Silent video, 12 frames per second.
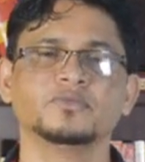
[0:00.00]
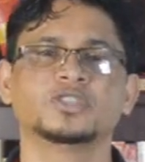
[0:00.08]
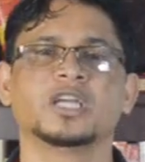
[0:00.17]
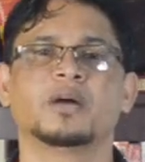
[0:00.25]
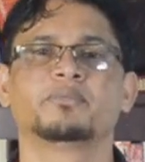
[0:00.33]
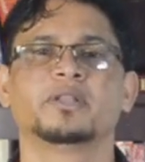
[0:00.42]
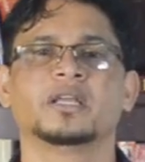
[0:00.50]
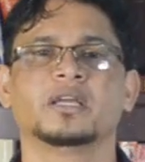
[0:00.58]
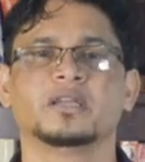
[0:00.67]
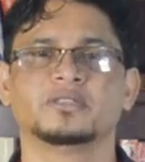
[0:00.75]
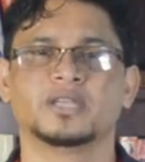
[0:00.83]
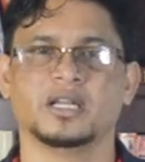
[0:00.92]
যে আপনারা
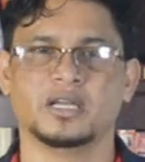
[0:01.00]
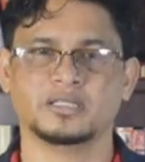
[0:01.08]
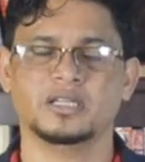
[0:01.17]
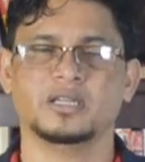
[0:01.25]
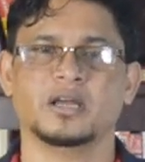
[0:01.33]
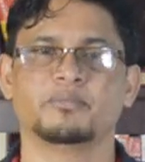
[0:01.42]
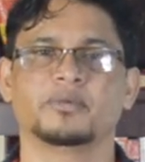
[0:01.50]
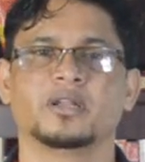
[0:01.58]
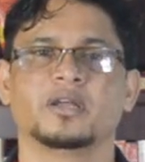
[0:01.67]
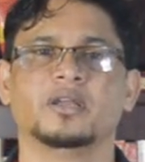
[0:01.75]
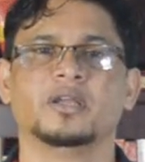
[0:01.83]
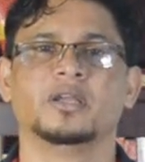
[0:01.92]
যারা আছেন
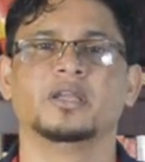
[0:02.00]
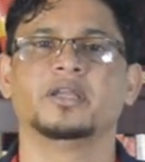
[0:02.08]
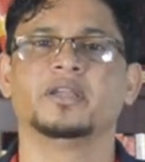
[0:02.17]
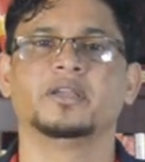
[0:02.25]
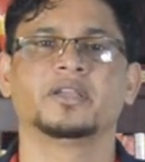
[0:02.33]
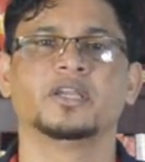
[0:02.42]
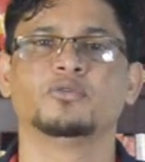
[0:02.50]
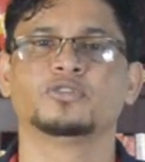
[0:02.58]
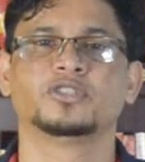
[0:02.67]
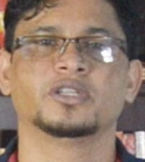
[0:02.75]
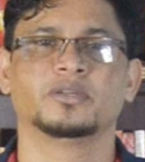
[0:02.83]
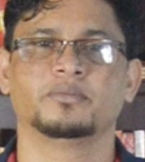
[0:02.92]
আপনারা কেউ
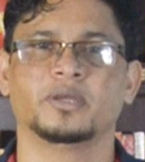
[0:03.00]
হচ্ছে